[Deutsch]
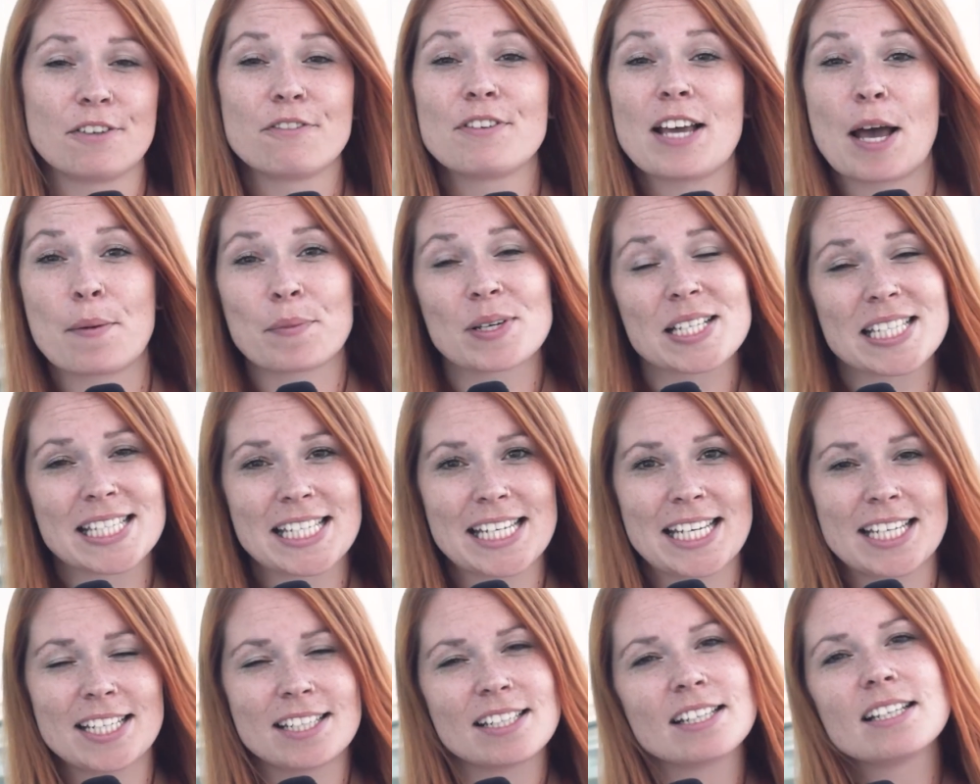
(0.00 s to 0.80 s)
Wir haben
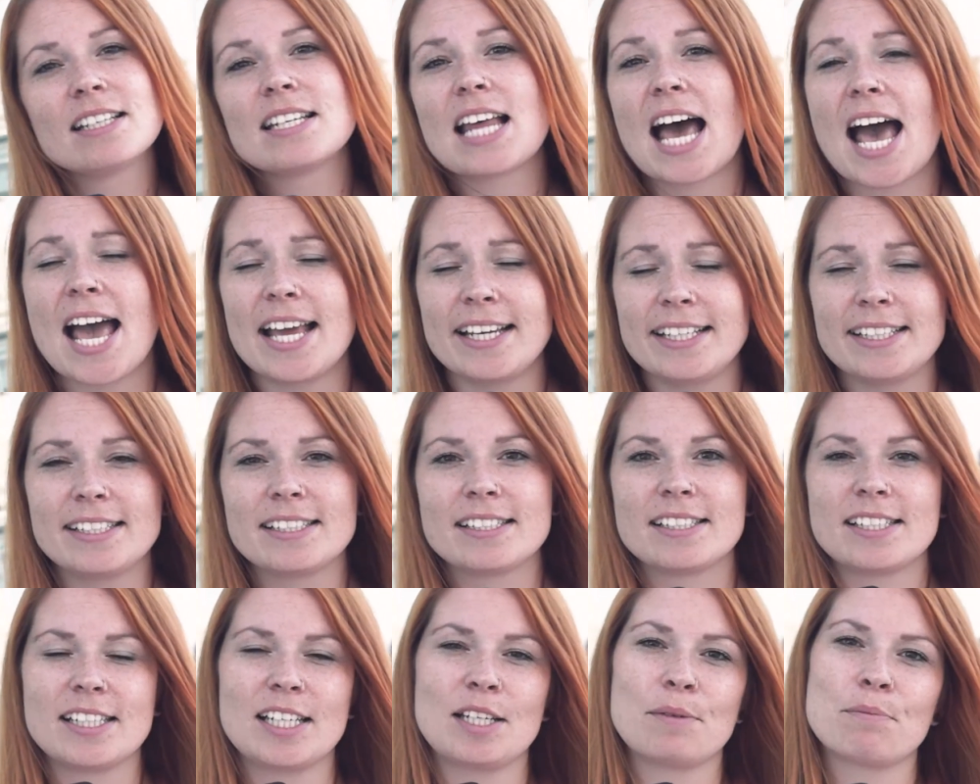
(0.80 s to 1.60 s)
gesehen, in einigen
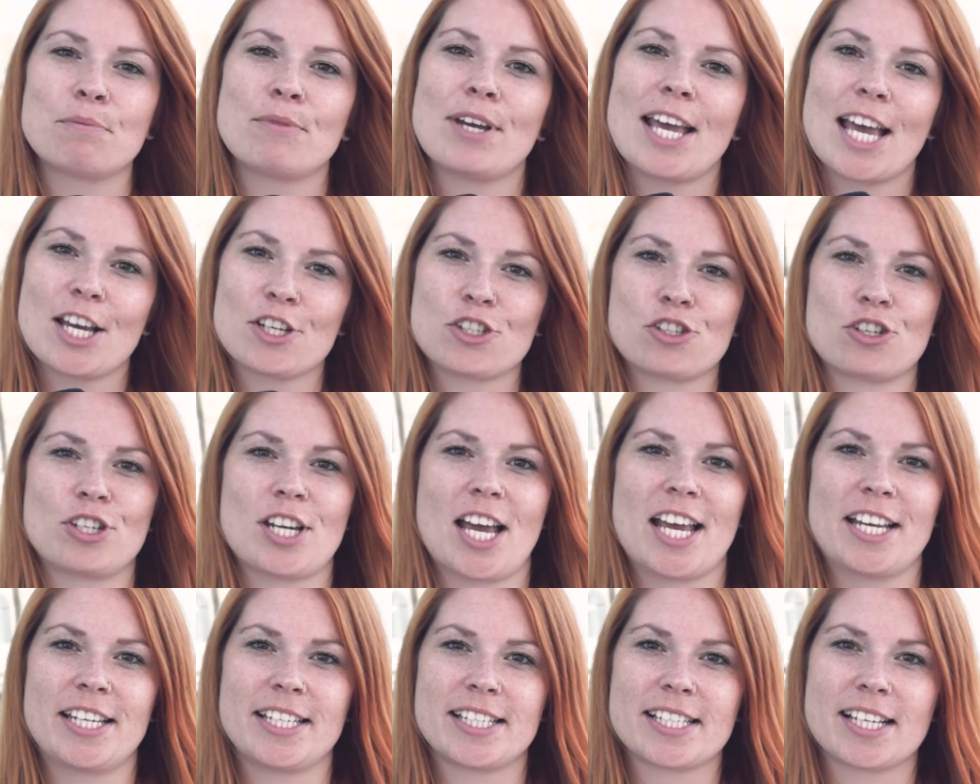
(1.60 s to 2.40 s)
Themen herrscht schon
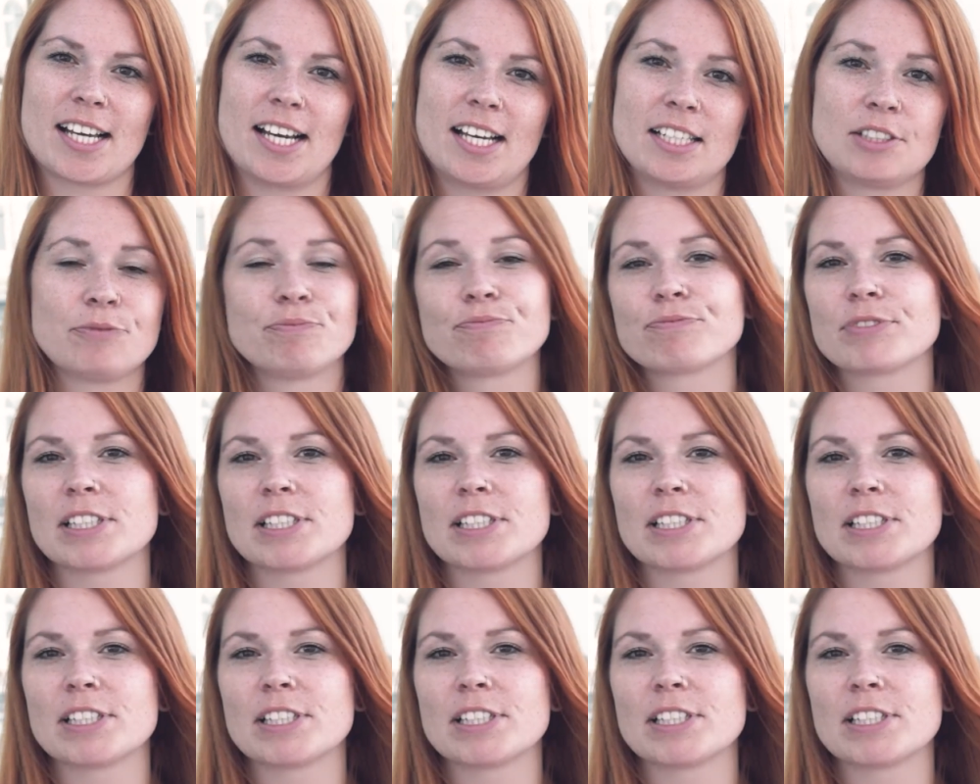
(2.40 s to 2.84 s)
Einigkeit,